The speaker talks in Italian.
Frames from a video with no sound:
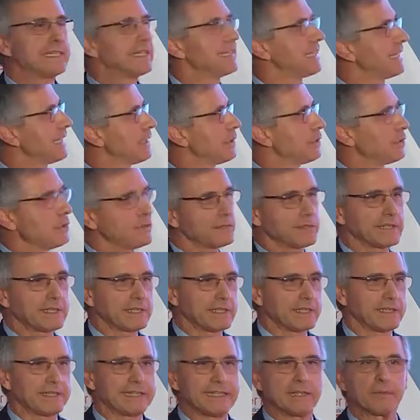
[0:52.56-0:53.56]
Le
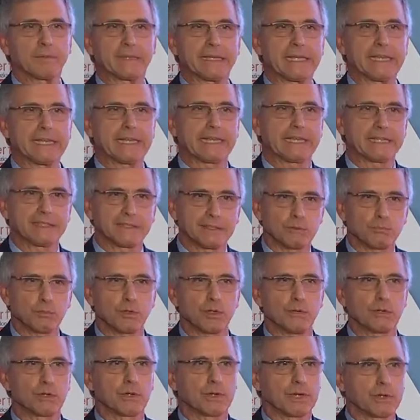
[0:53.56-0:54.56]
cose in America si
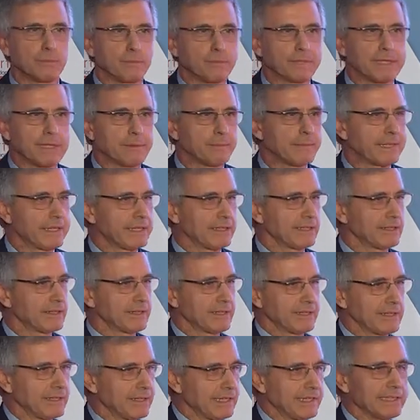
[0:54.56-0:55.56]
muovono
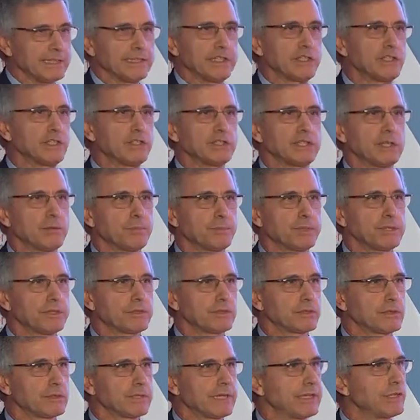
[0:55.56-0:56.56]
rapidamente, la digital
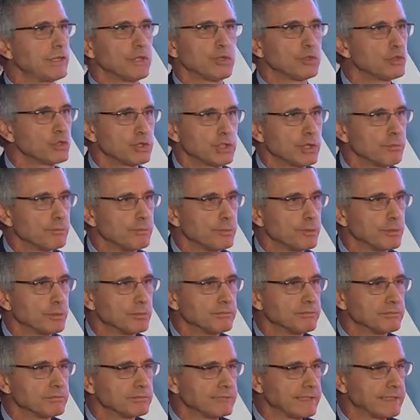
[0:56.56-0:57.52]
persona non c'è più,